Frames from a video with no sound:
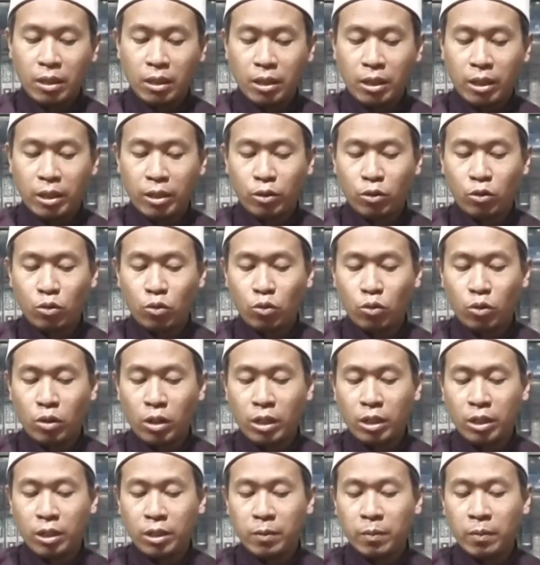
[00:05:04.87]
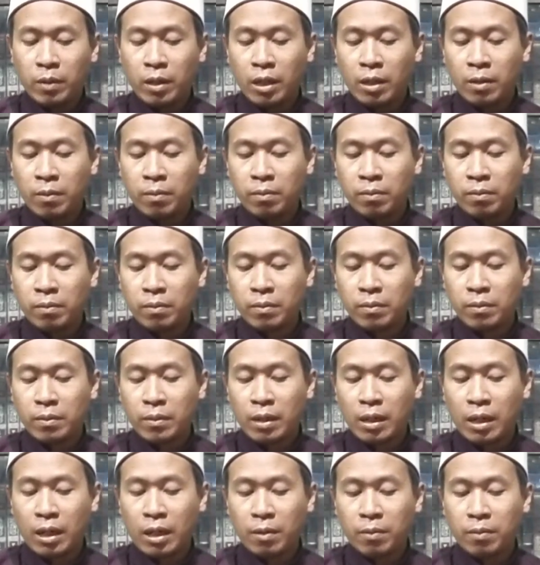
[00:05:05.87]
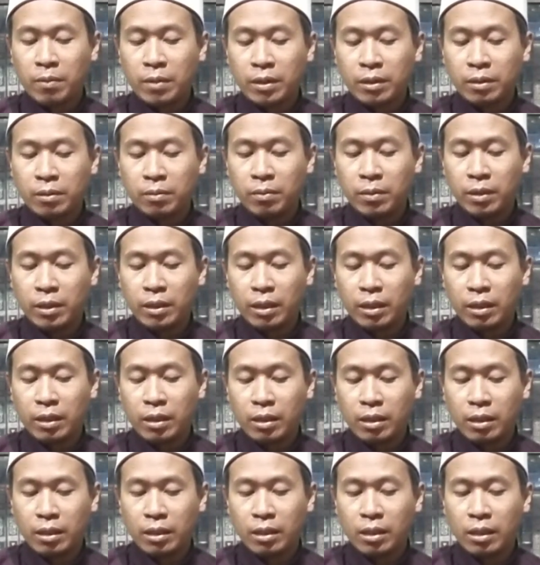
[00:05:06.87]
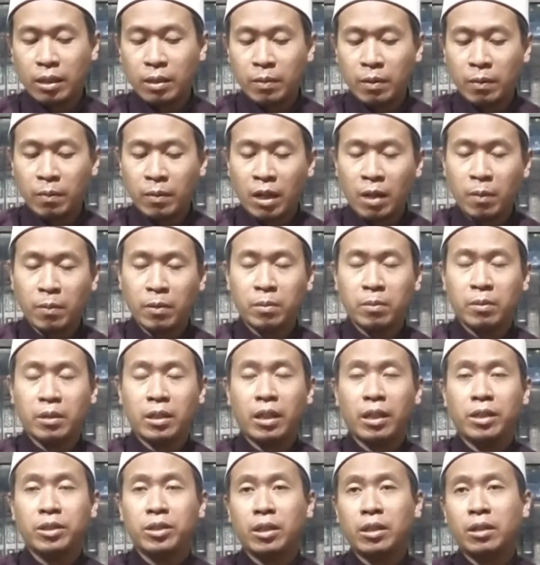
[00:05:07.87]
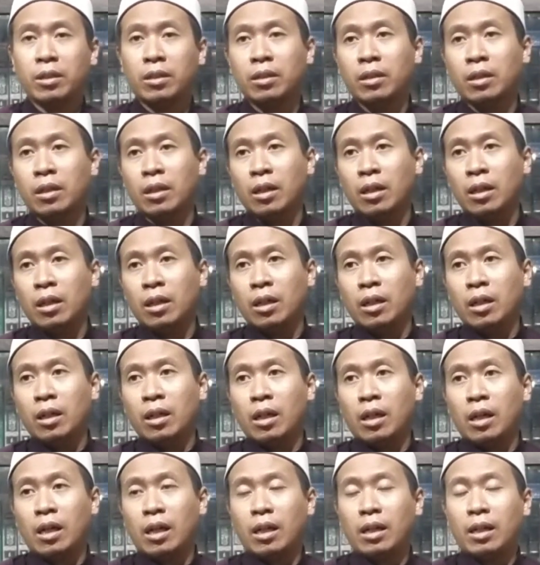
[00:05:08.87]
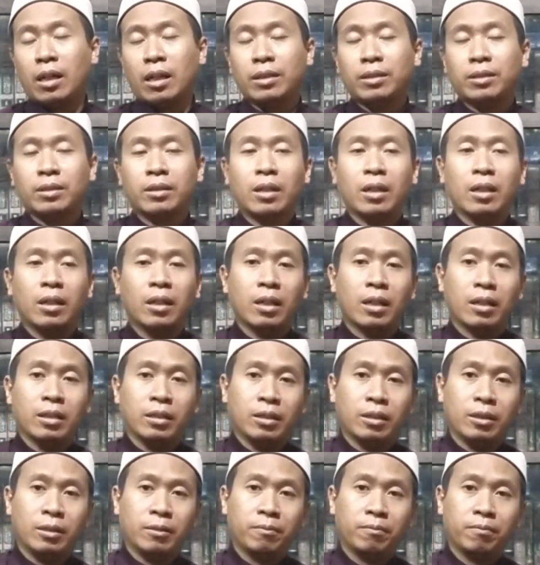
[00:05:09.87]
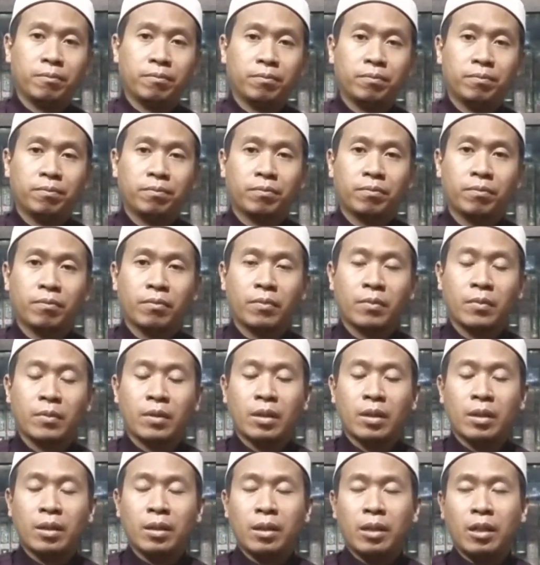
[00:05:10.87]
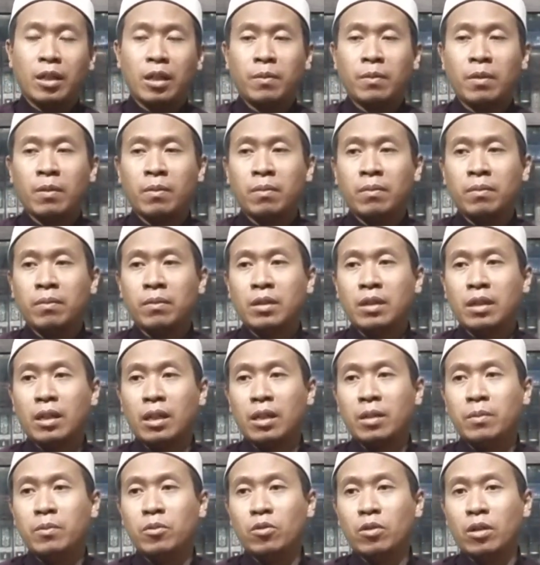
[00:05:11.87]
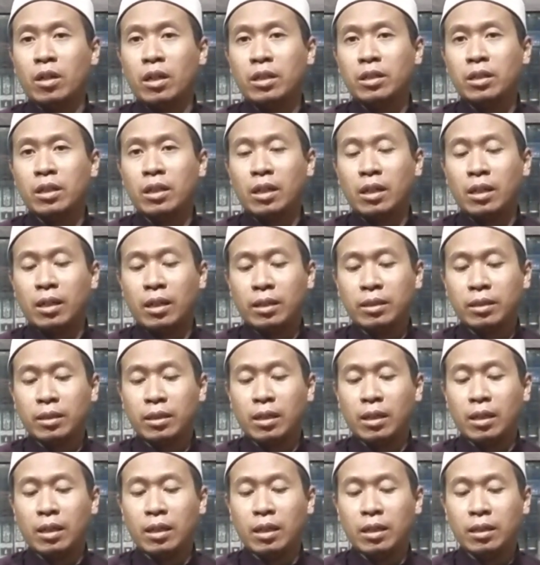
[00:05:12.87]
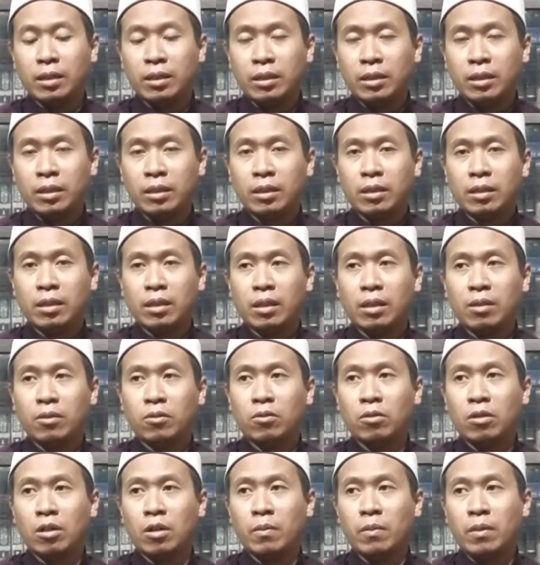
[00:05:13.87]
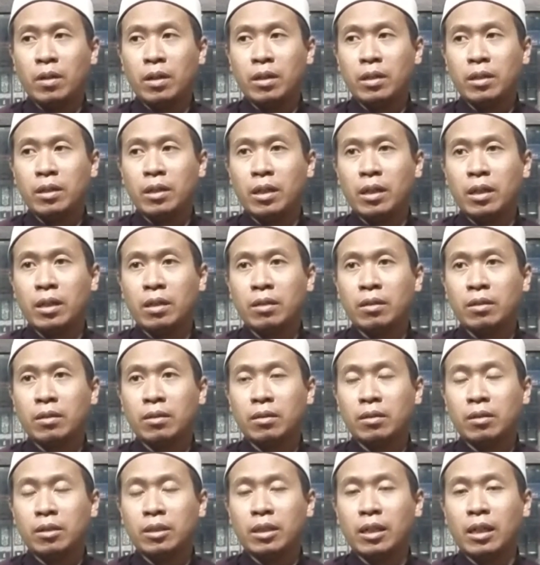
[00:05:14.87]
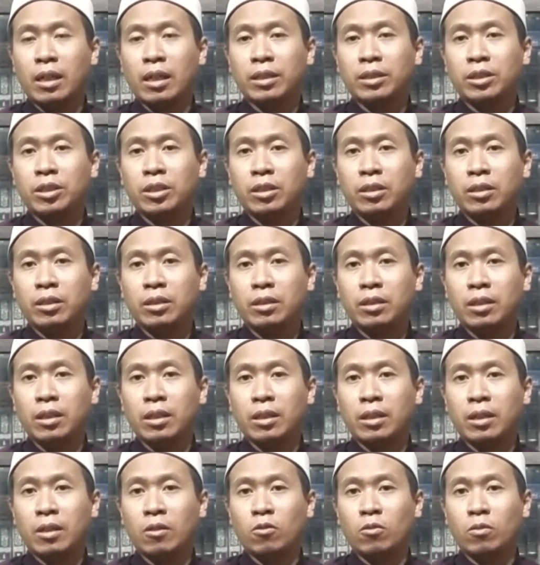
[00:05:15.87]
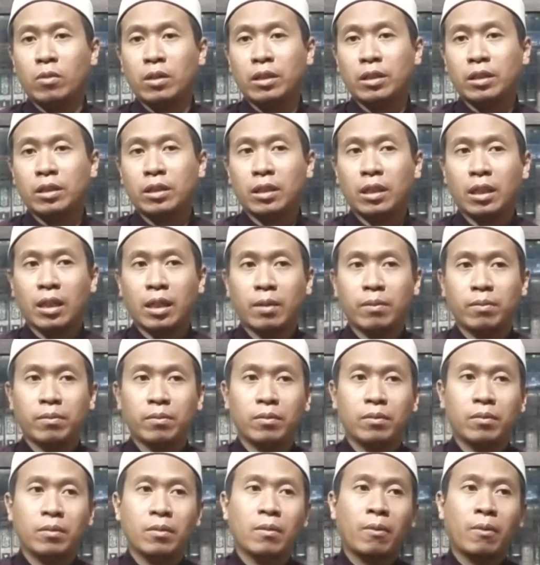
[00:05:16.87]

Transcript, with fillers: yaitu al-Imam Ahmad bin uh, Imam Ahmad bin Hajar Al-Asqalani Imam bin Ibnu Hajar Al-Asqalani adalah ulama yang tidak asing di telinga umat Islam